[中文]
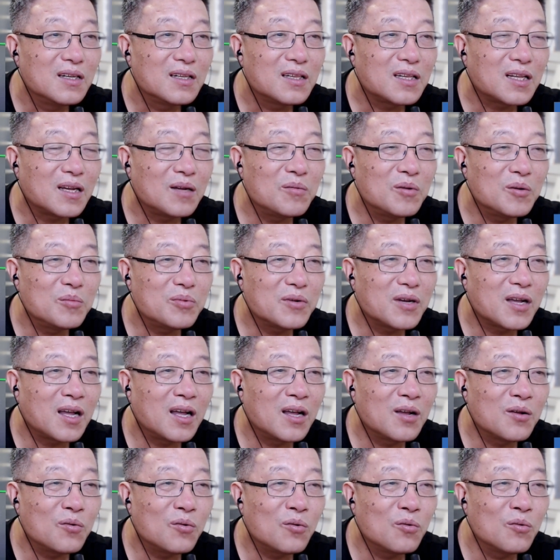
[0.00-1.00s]
他们不
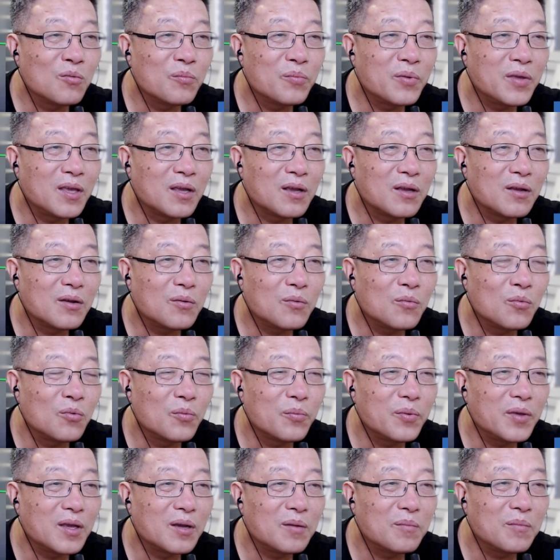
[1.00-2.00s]
看空屏，公
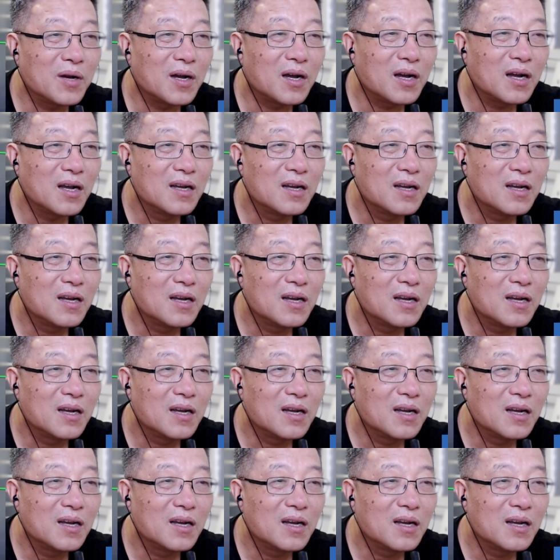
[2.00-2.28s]
屏吗？